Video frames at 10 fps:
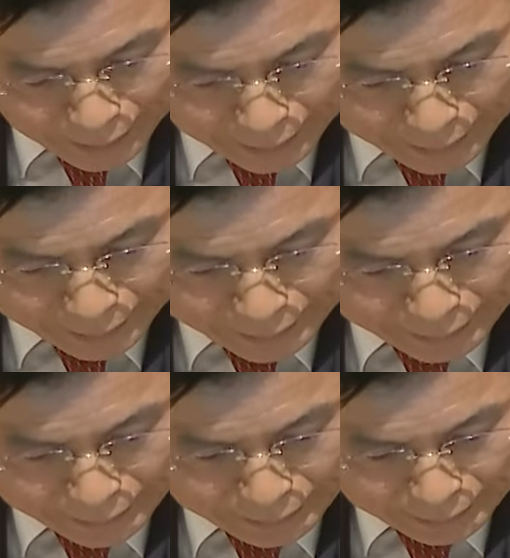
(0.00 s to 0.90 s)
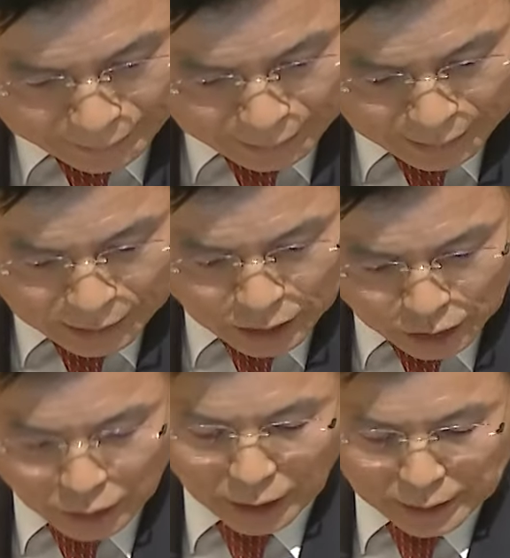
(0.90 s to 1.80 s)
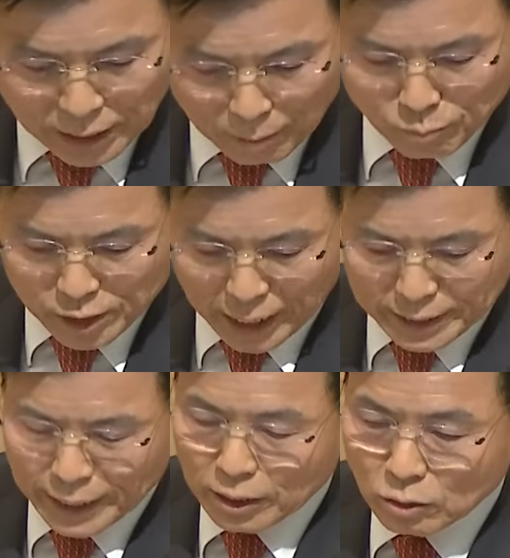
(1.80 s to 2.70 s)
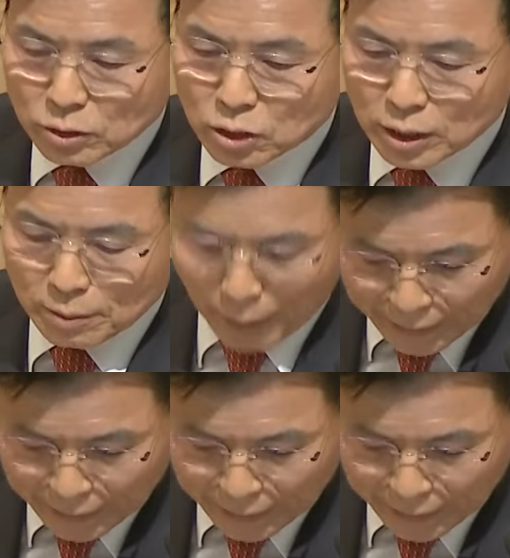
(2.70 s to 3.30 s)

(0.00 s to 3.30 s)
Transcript: の場にいた人たちは皆涙を流して同じ